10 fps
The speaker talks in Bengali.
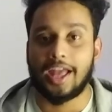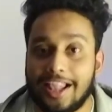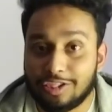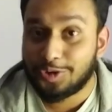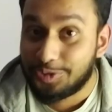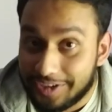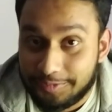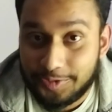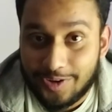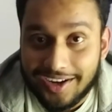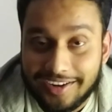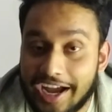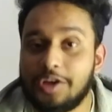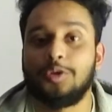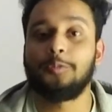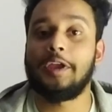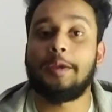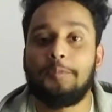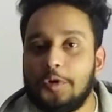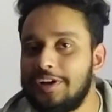Hello everyone, I hope
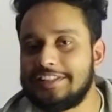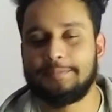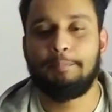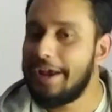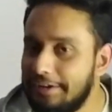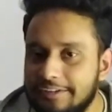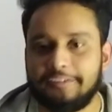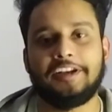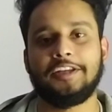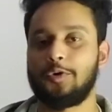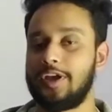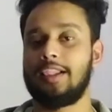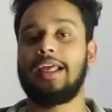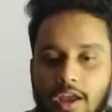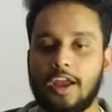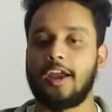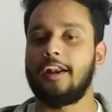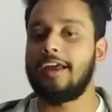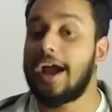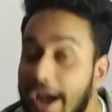everyone is very very well and